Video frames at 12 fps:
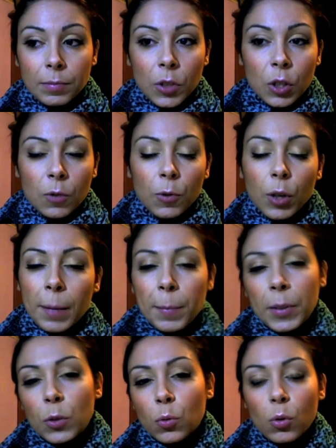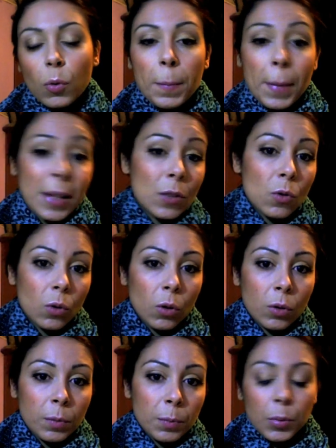ci vorrebbe giusto quel mezzo
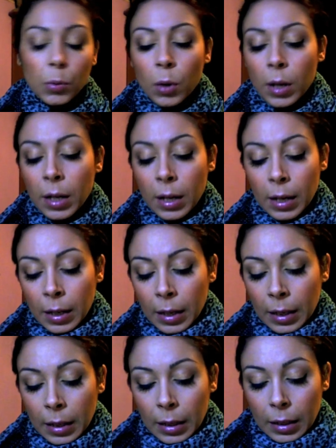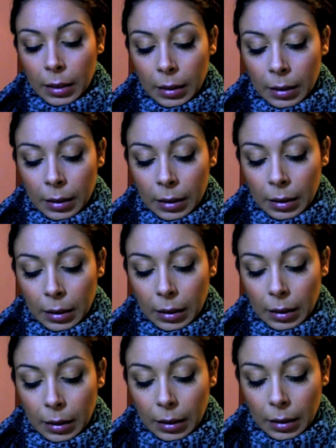tono in più
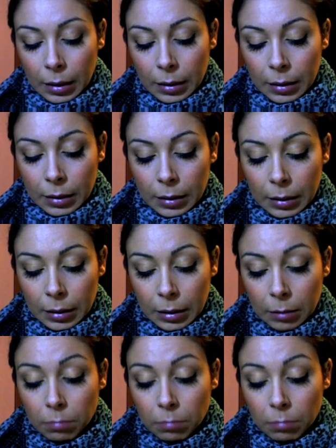eh,